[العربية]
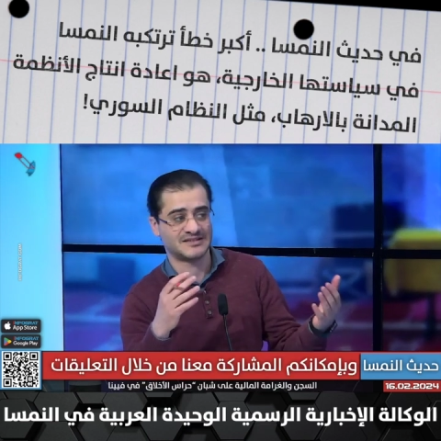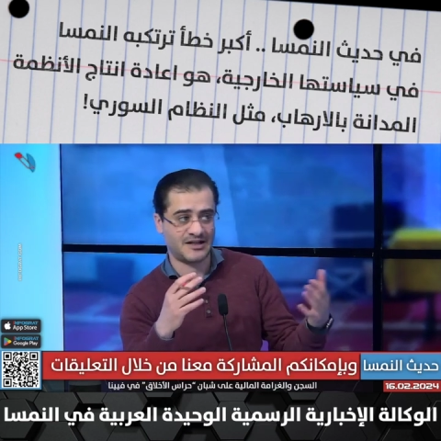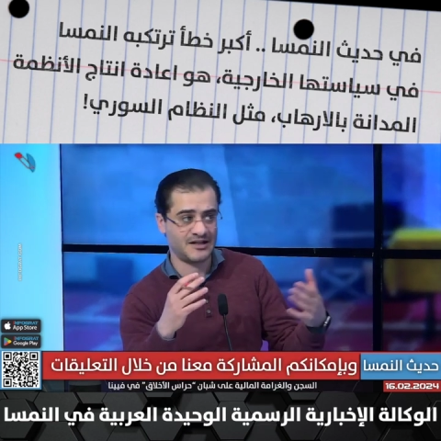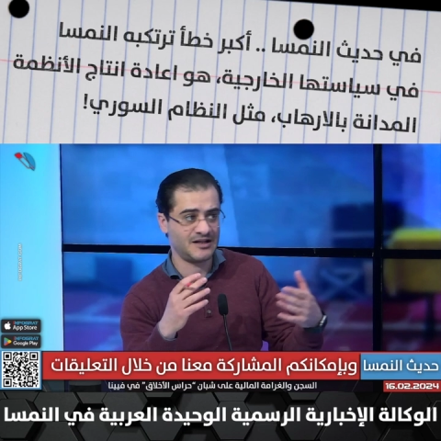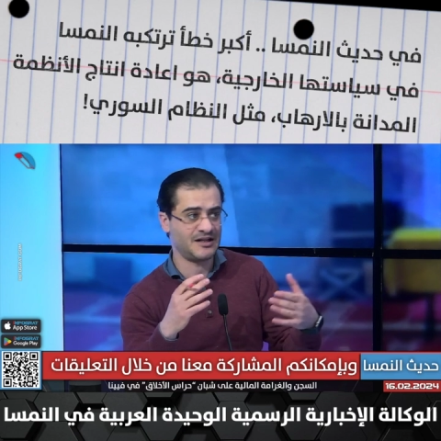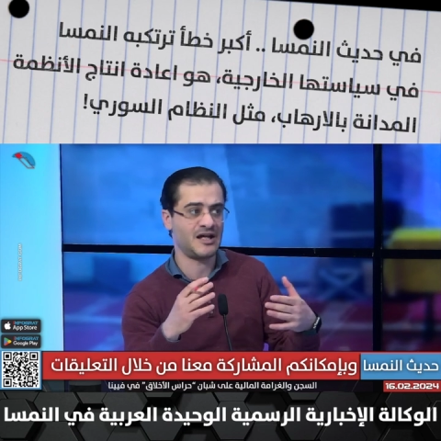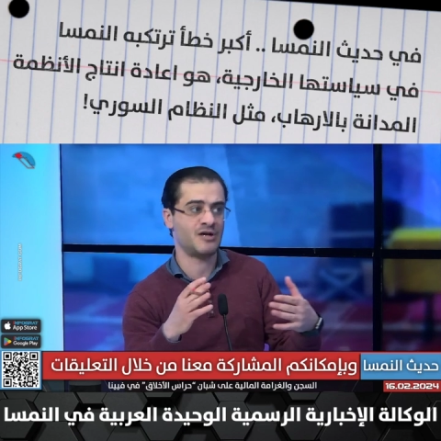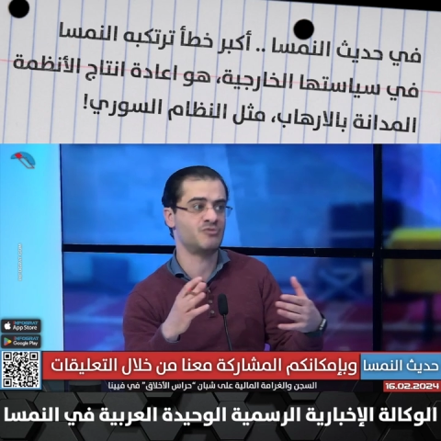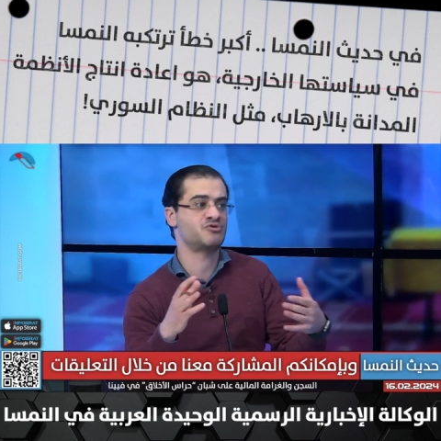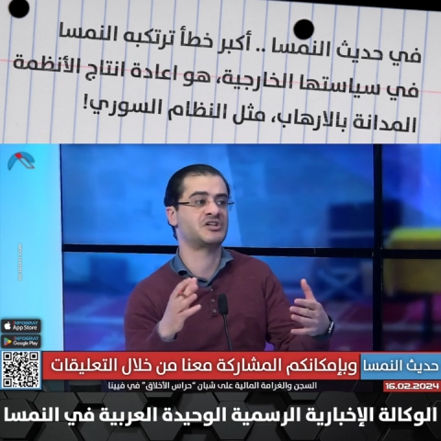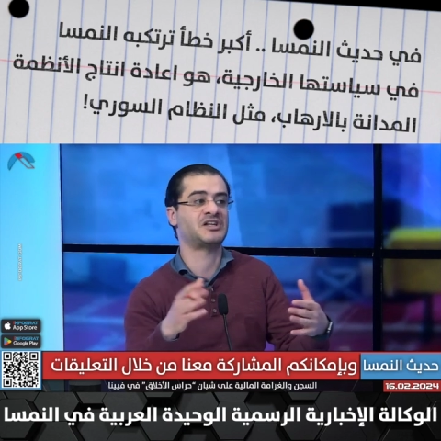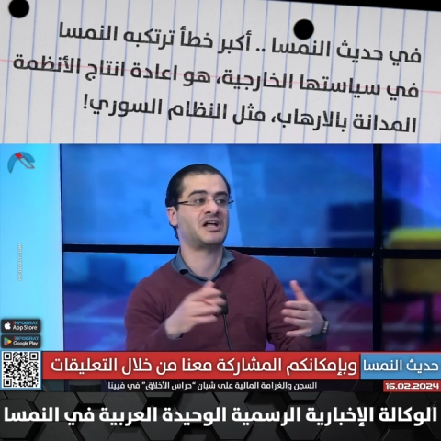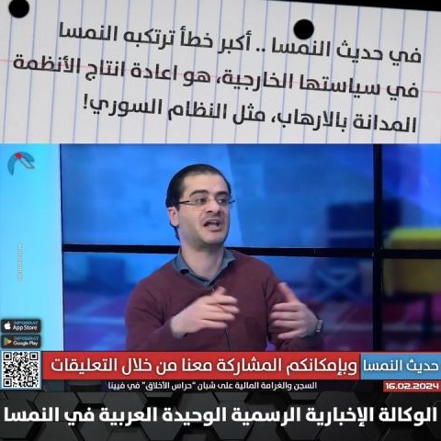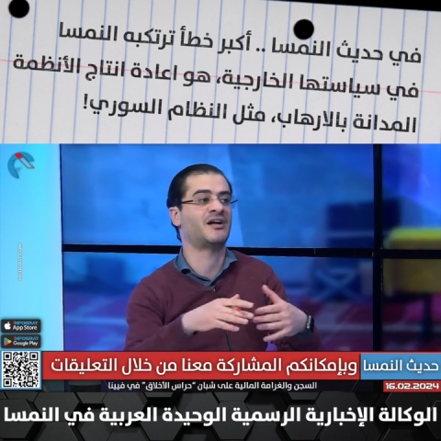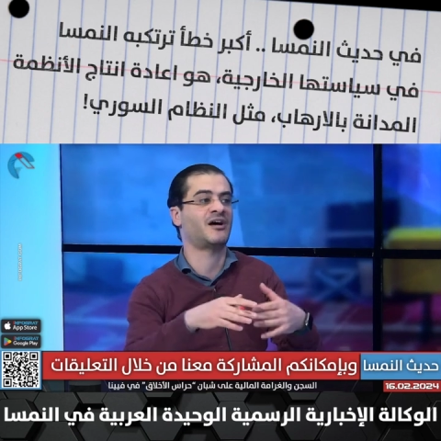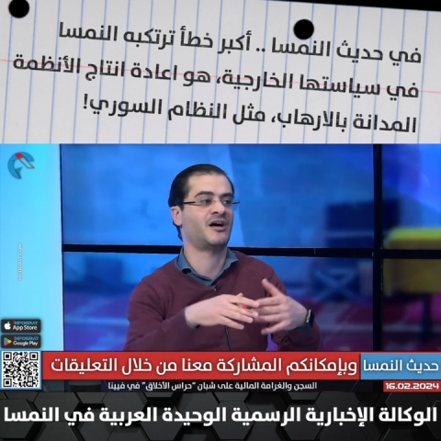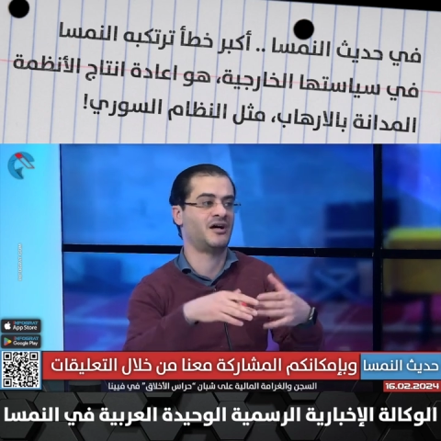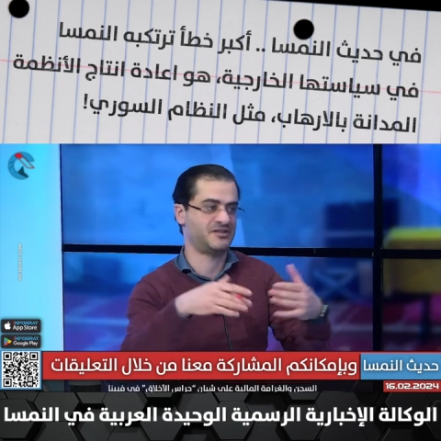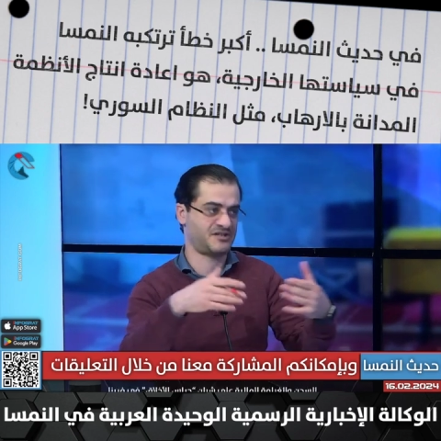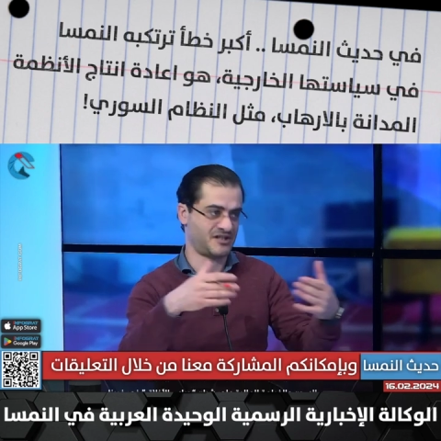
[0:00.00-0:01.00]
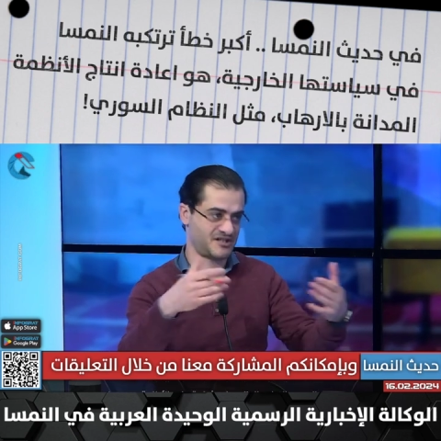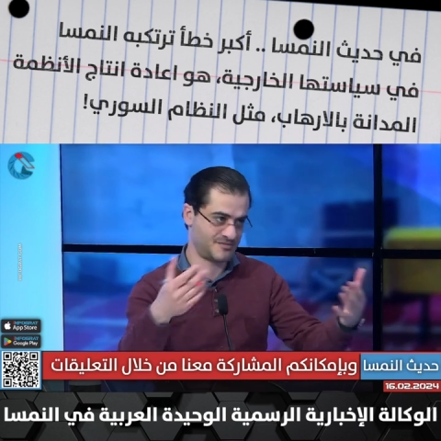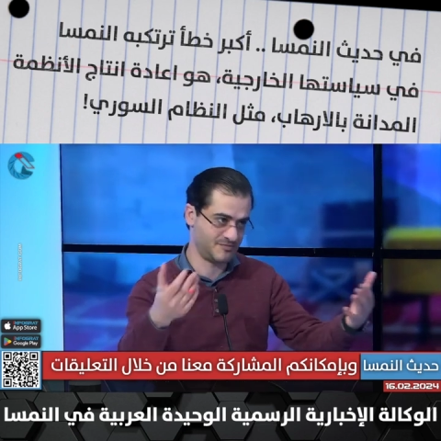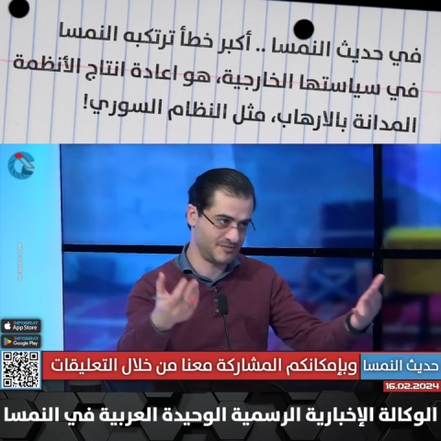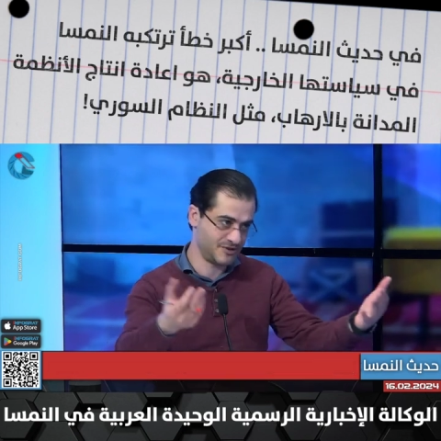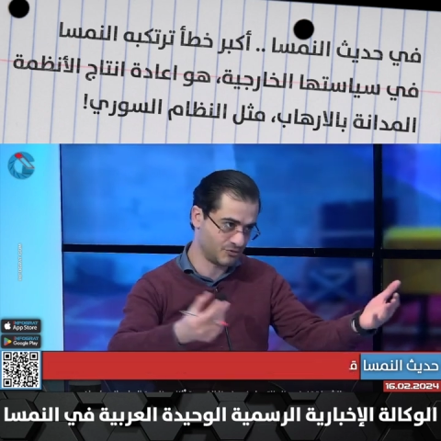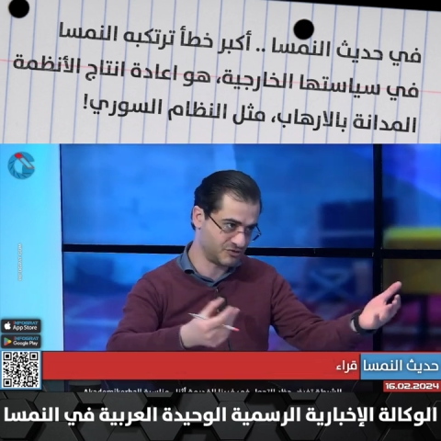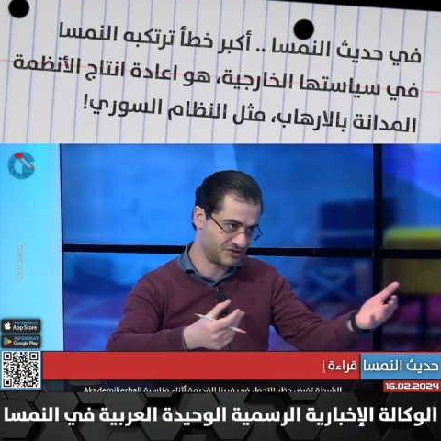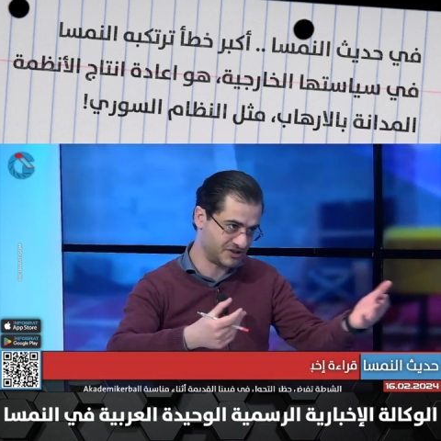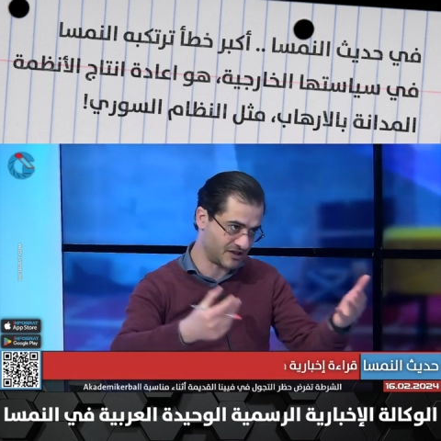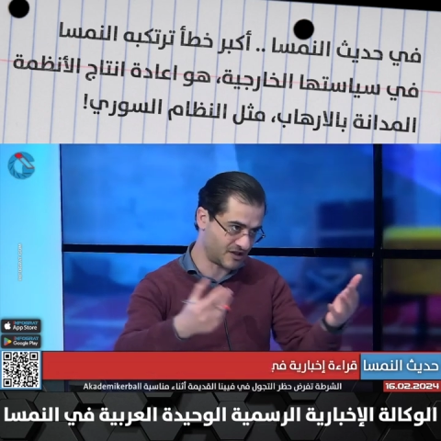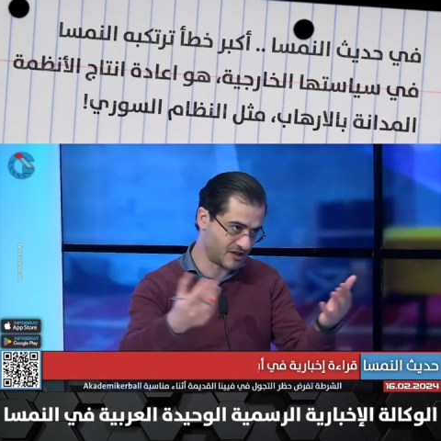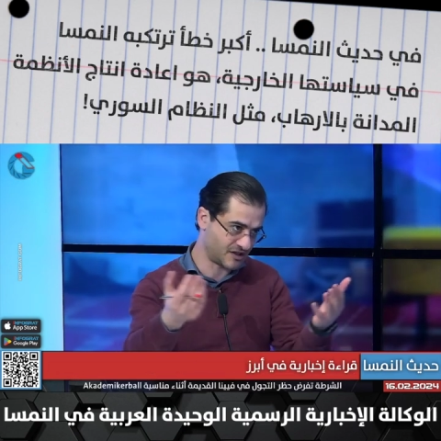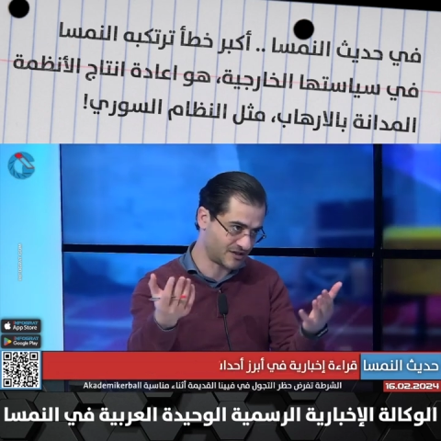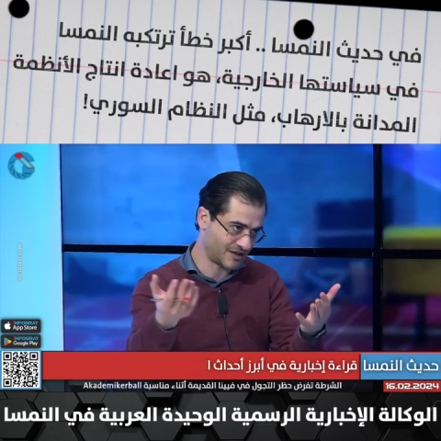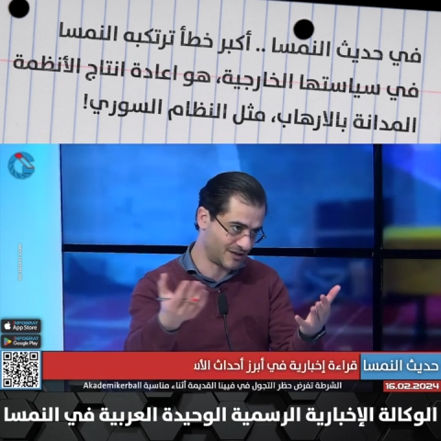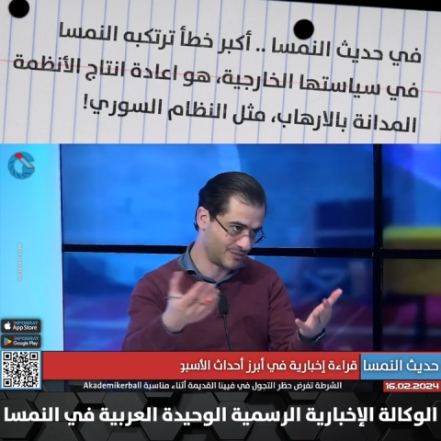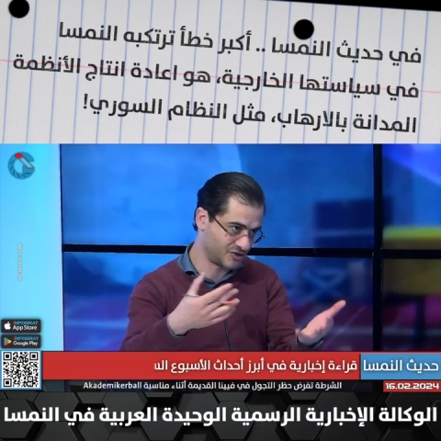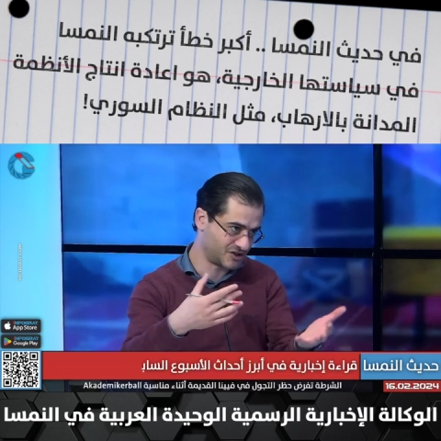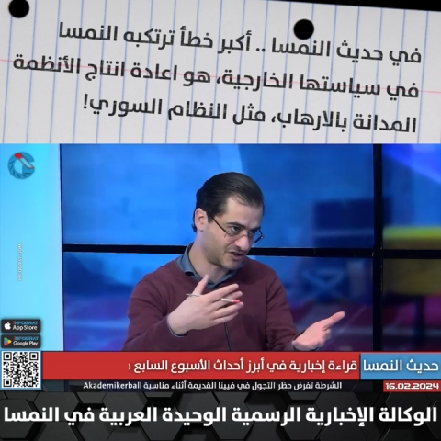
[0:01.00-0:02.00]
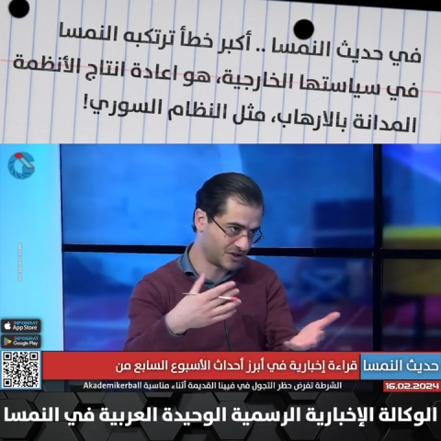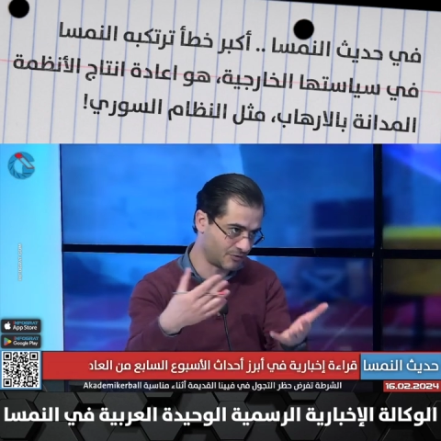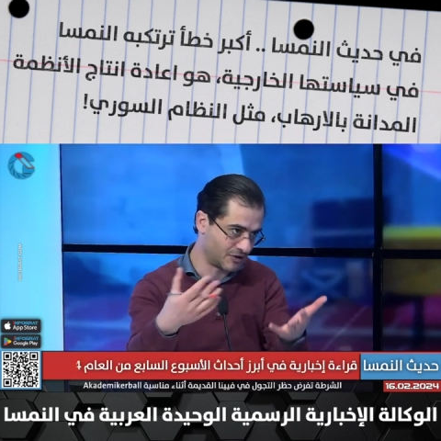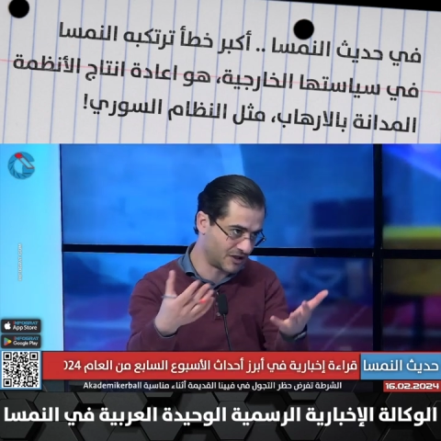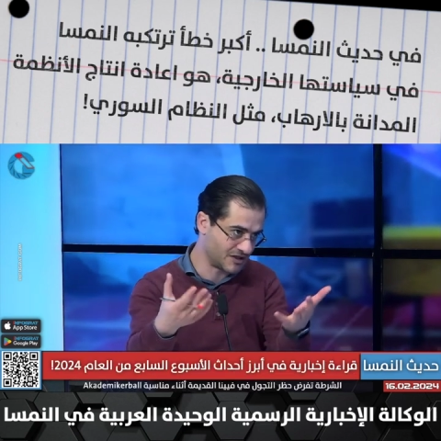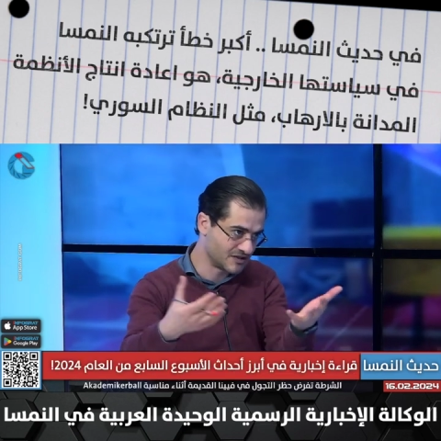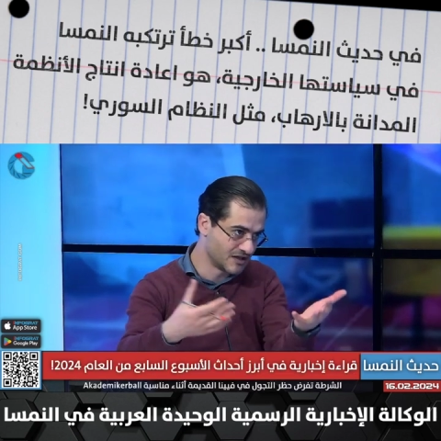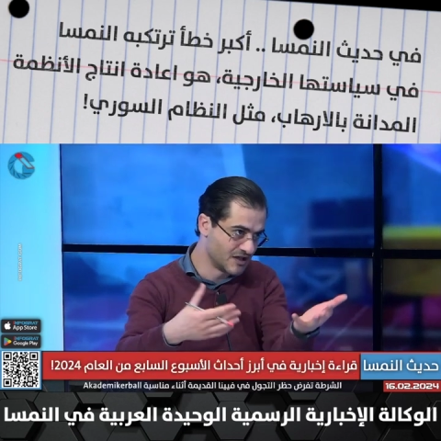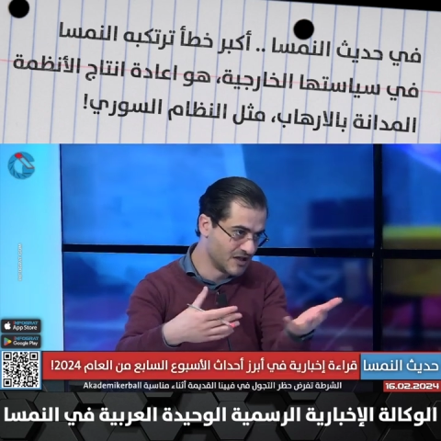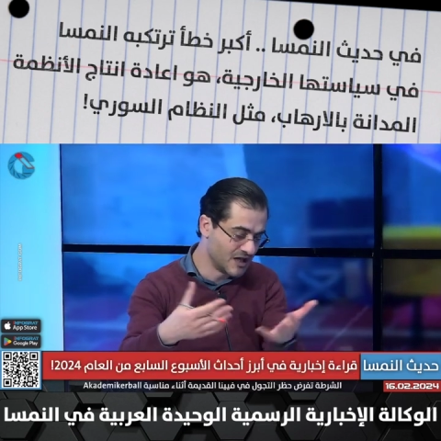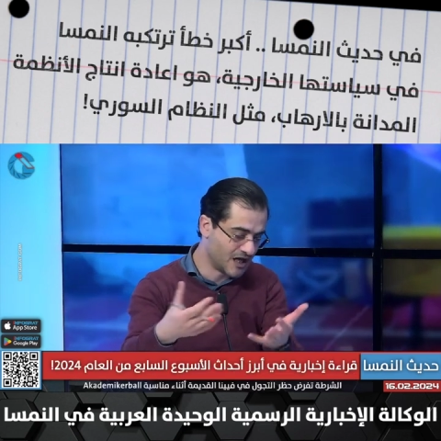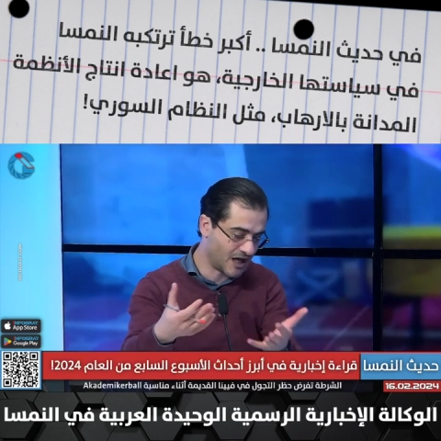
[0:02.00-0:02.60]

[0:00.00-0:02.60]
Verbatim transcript: صحيح لا يوجد علاقات رسميه وزيارات على مستوى